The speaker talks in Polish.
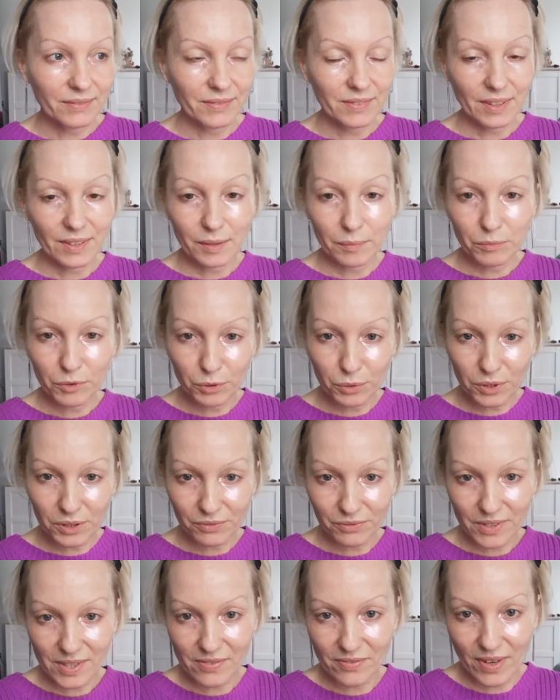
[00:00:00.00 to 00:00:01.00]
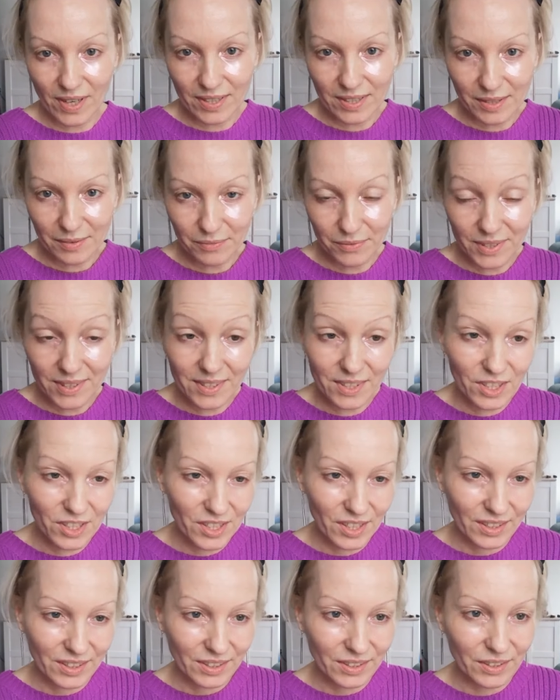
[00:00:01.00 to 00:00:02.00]
takim dużym wyzwaniem, więc
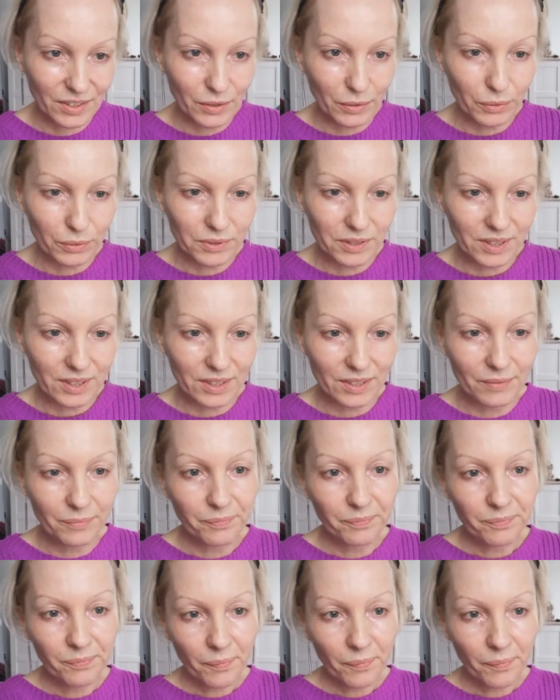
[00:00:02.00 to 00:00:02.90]
dzisiaj taki krótki